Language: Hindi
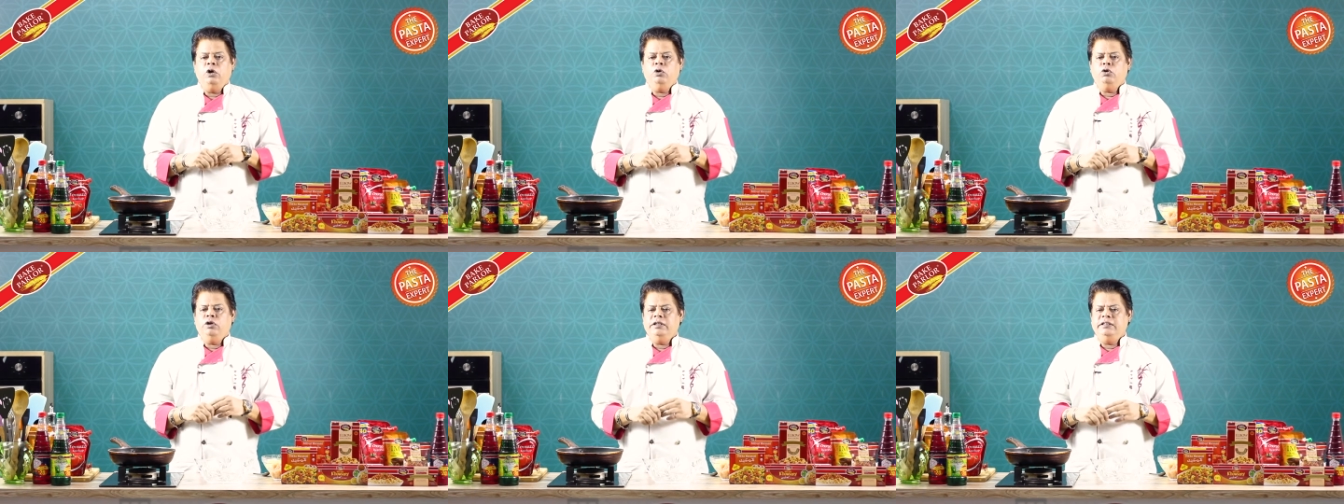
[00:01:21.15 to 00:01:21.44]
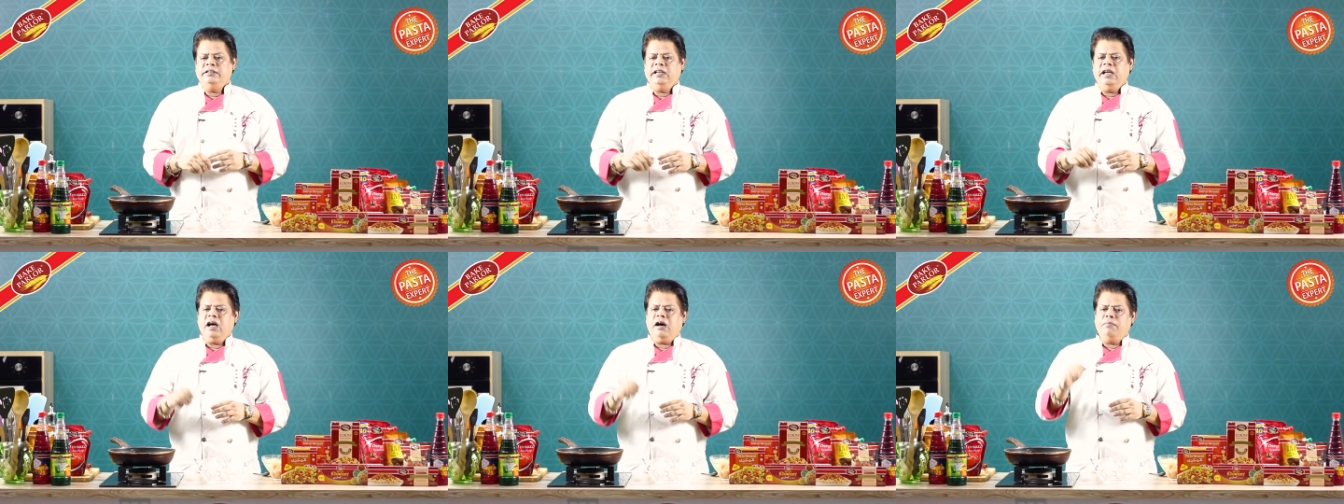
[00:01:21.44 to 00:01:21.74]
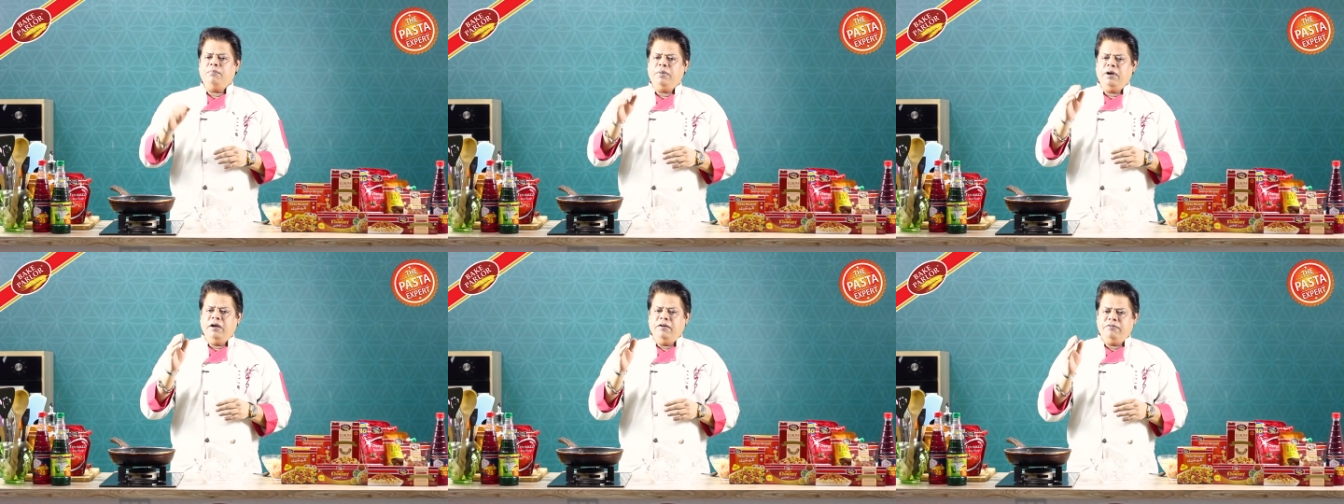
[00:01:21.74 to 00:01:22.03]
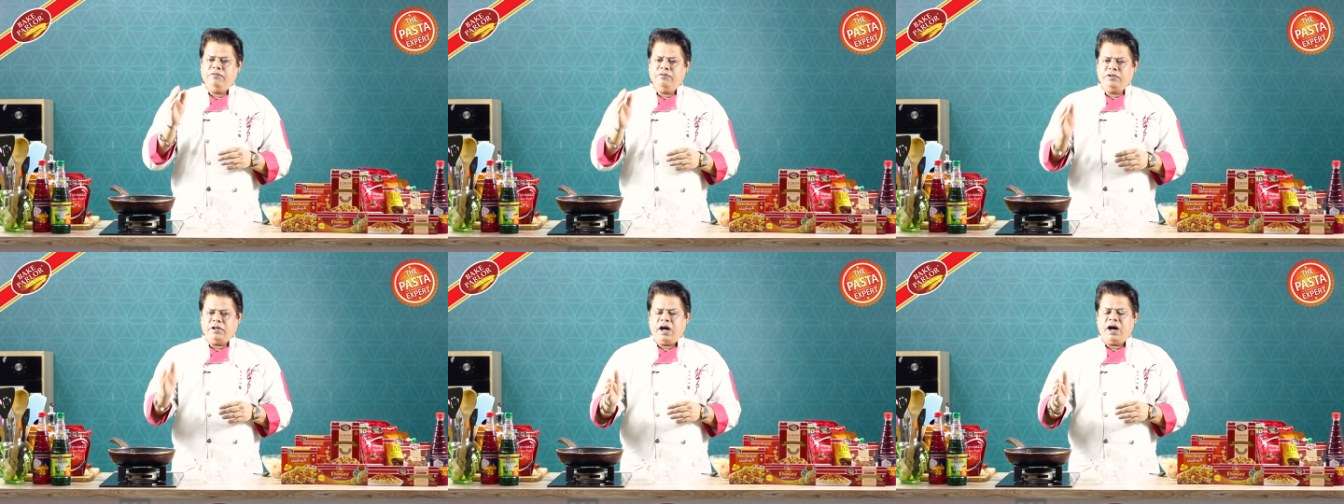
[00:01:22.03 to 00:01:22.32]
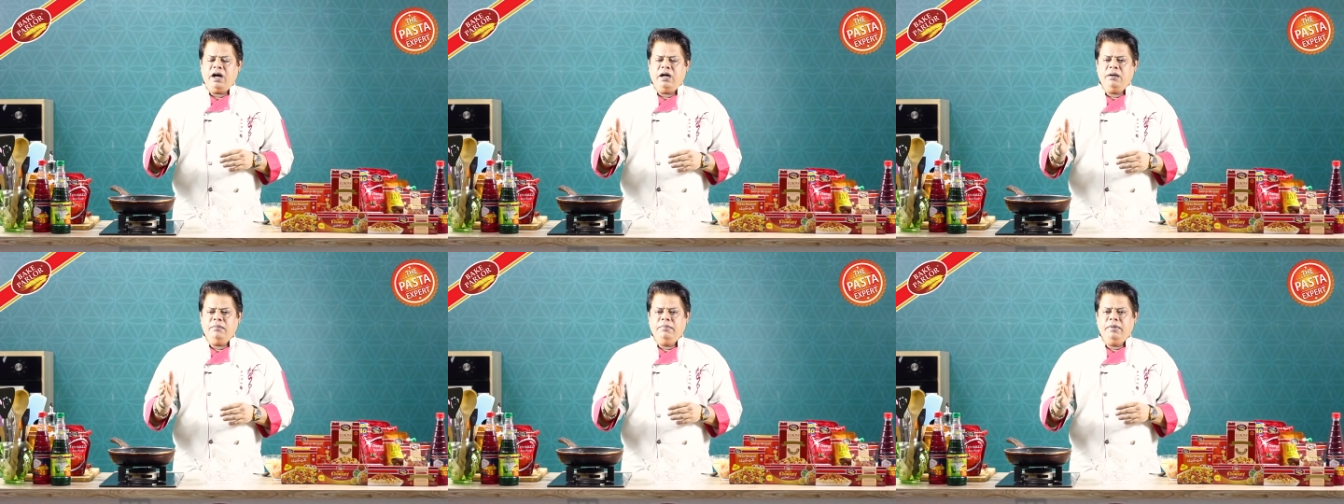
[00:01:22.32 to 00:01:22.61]
तो इसे आप
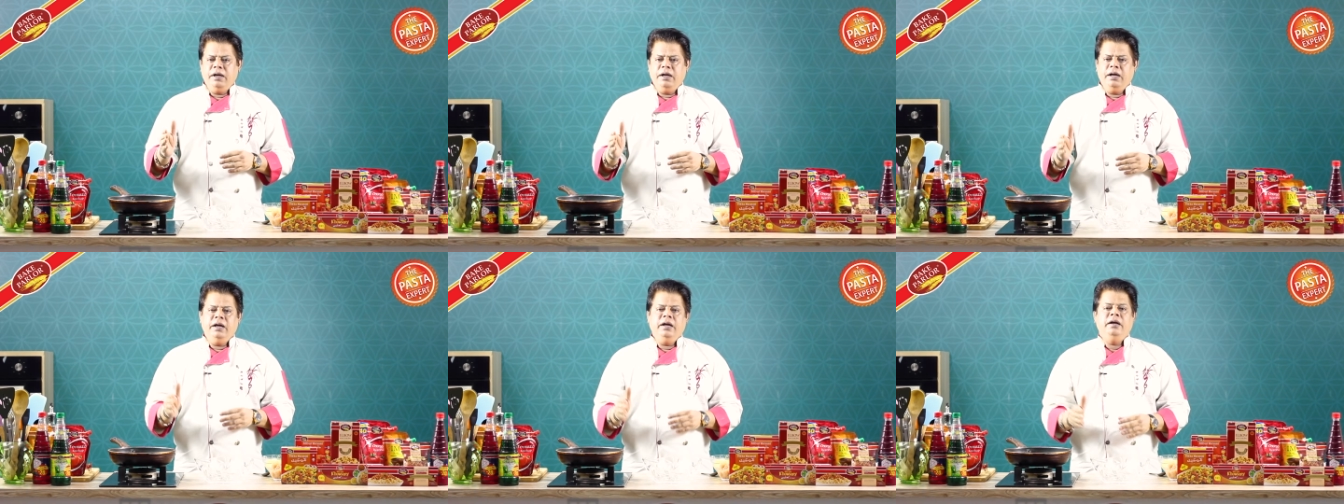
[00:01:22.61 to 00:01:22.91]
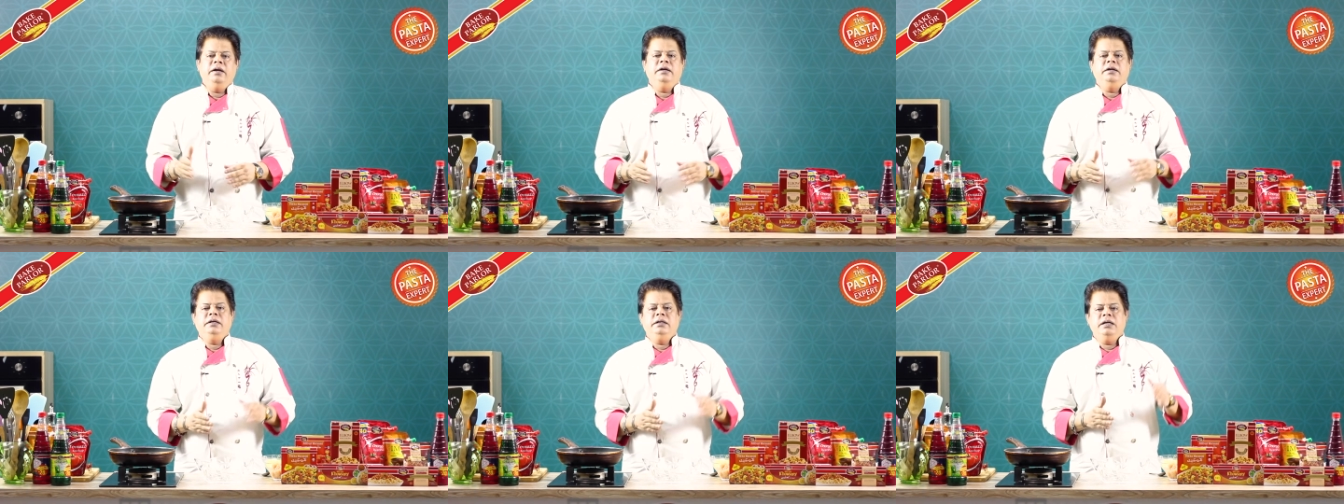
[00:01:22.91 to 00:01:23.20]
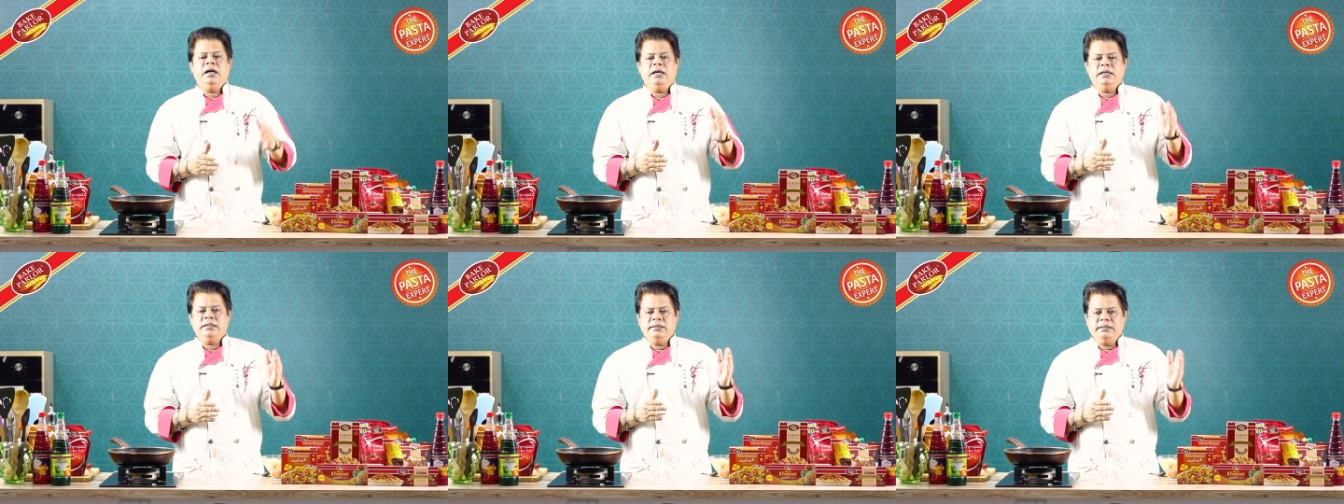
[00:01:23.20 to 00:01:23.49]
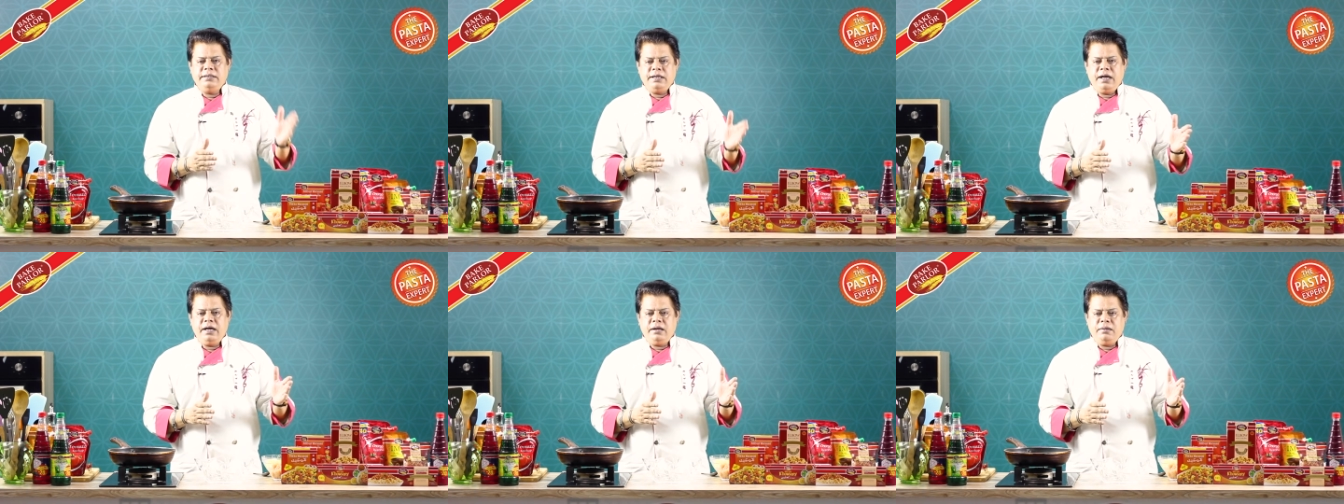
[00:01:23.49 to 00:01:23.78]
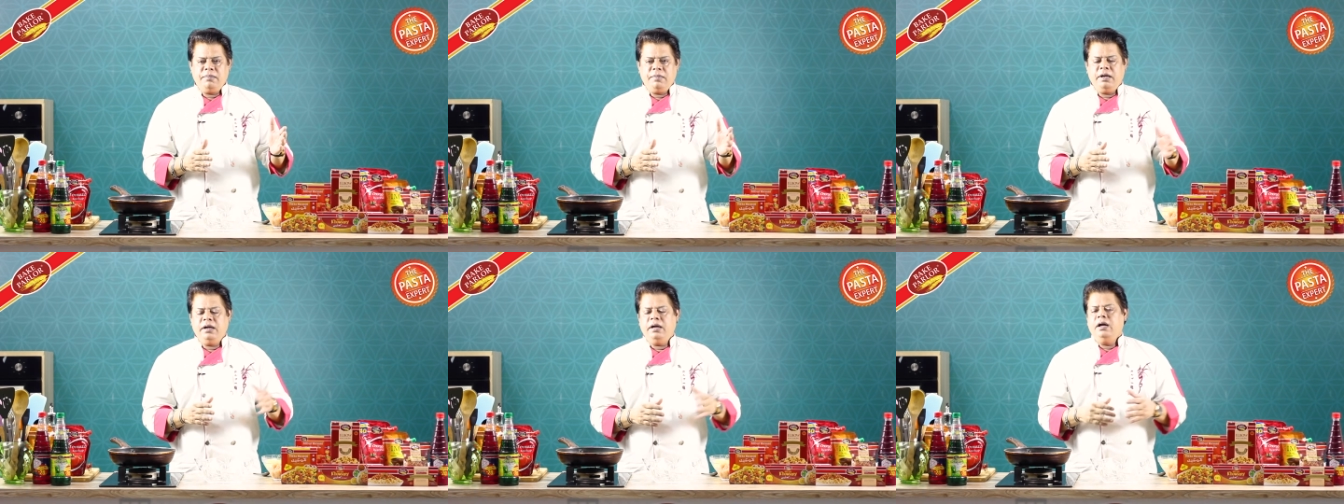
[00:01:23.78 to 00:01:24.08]
इफ्तार में या
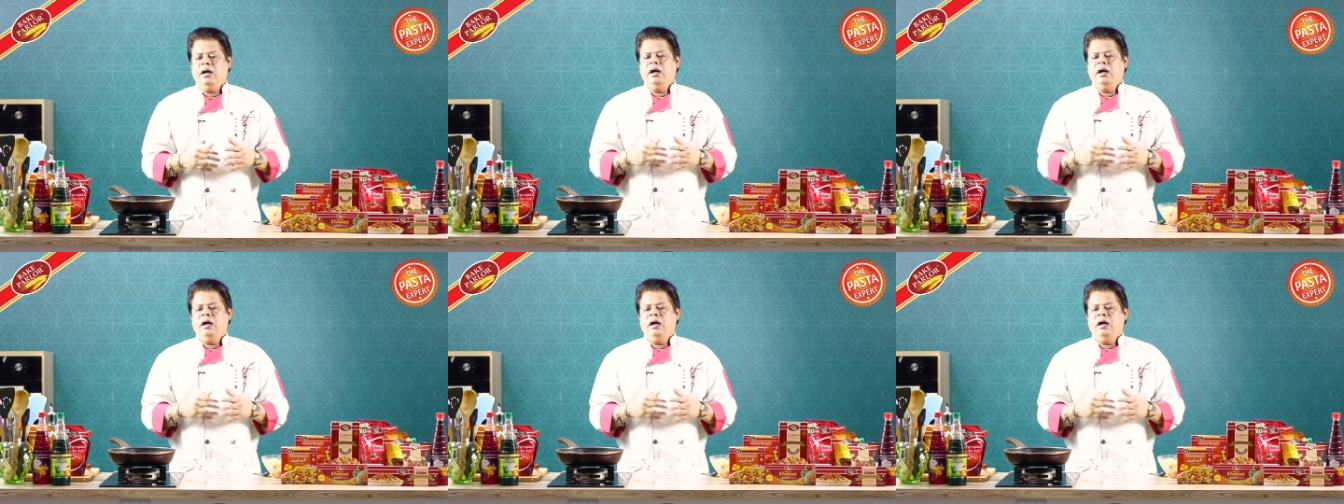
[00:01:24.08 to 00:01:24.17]
शहर में